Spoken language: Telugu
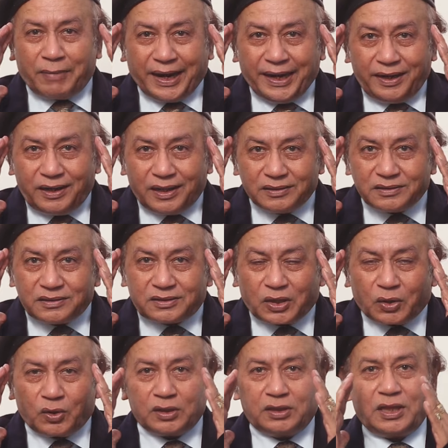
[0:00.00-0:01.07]
మైండ్ అంతా
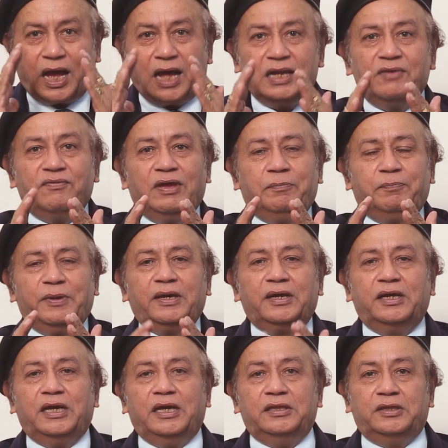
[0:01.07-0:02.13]
కూడా దాని వైపే
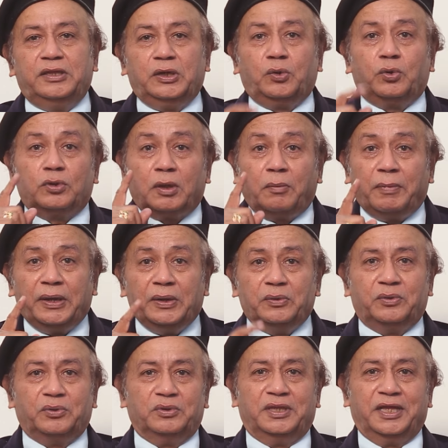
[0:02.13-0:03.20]
కేంద్రీకృతమై
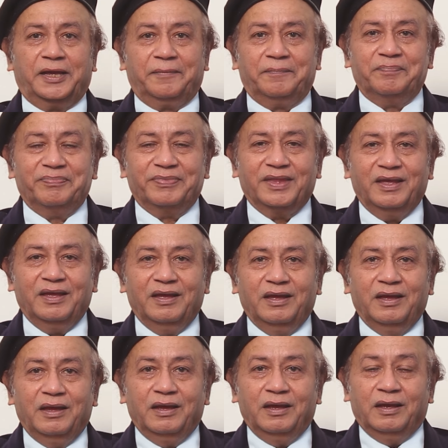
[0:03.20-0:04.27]
ఉంటుంది
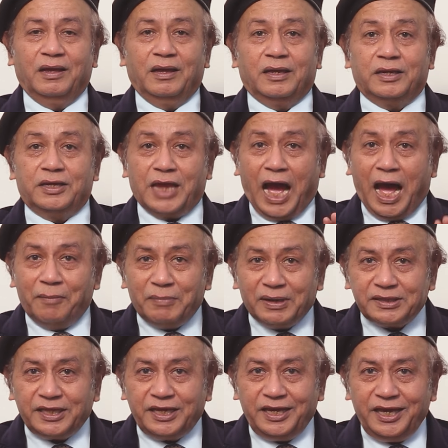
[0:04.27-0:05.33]

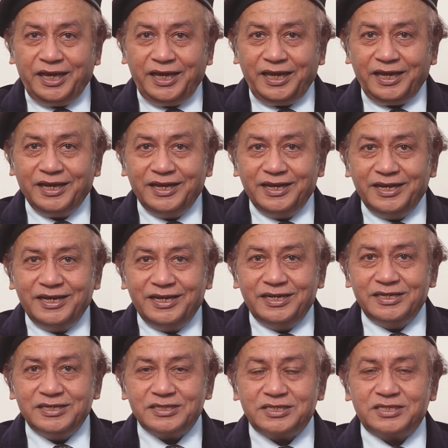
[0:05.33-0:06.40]
యామతి
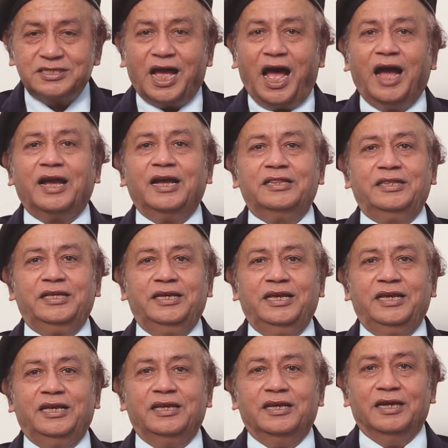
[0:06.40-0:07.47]
సాగతి
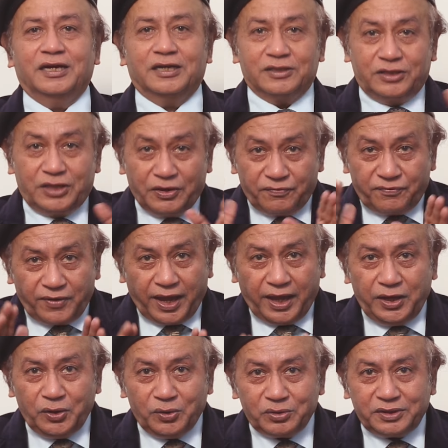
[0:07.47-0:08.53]
ది వే
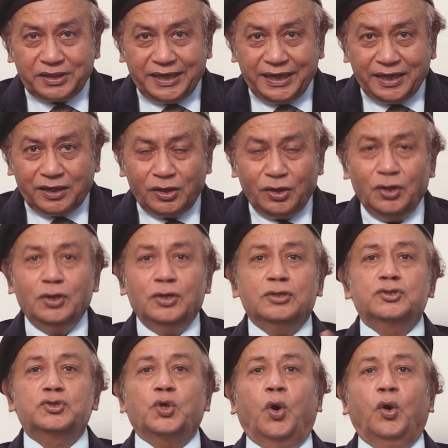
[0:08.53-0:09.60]
యూ థింక్
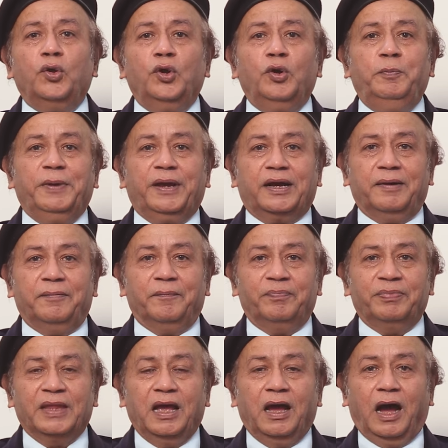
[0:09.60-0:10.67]
సో యూ బికమ్
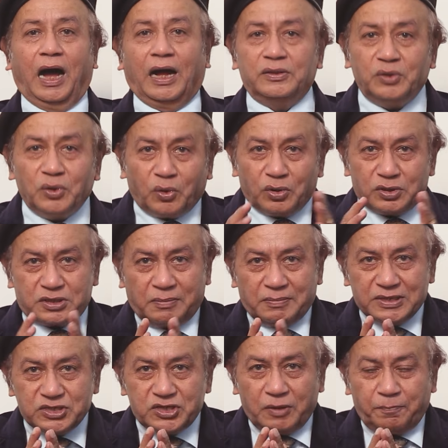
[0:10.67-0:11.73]
అందుకోసం
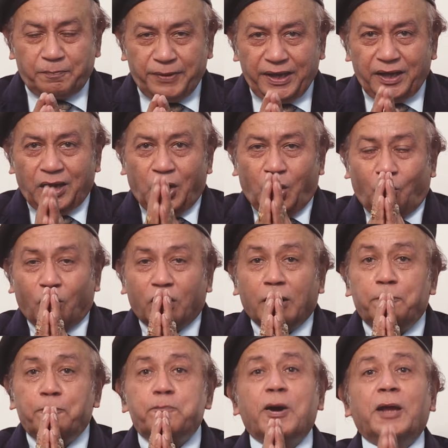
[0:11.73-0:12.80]
అని చెప్పి ఒక
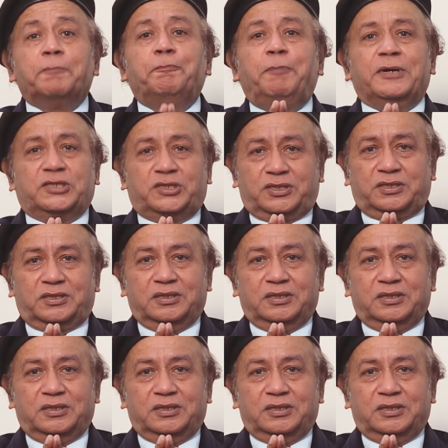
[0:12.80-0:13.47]
పర్పస్